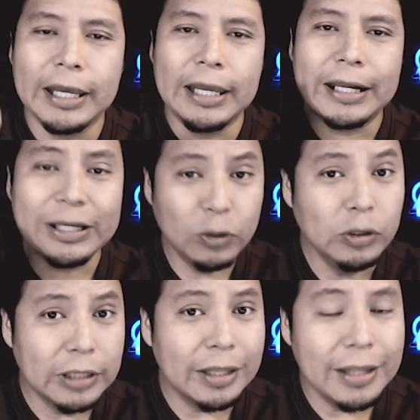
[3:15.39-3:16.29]

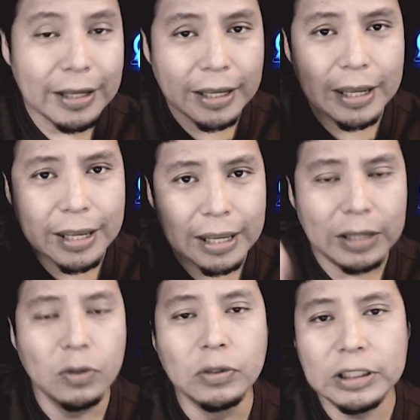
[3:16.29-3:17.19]
resulta de que
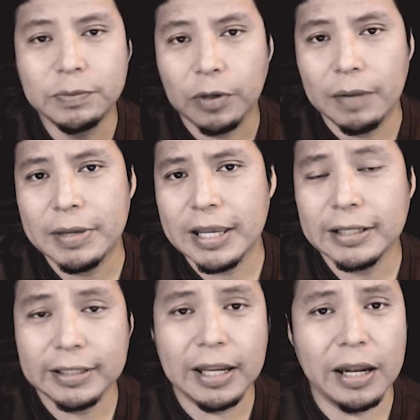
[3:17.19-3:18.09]
el lunes por la
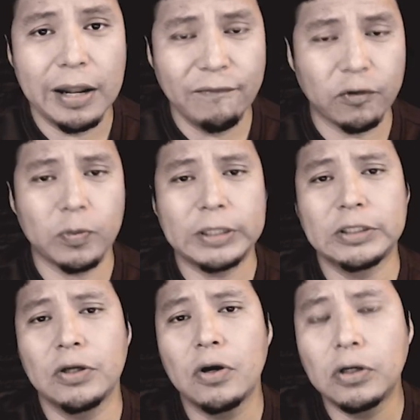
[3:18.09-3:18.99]
mañana sale la
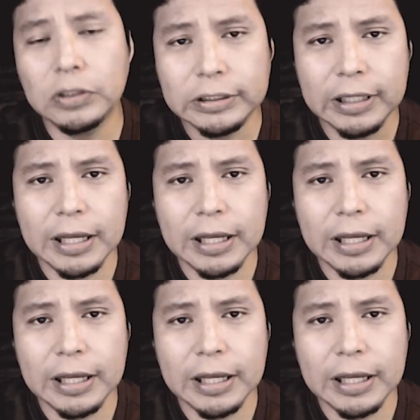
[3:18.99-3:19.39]
información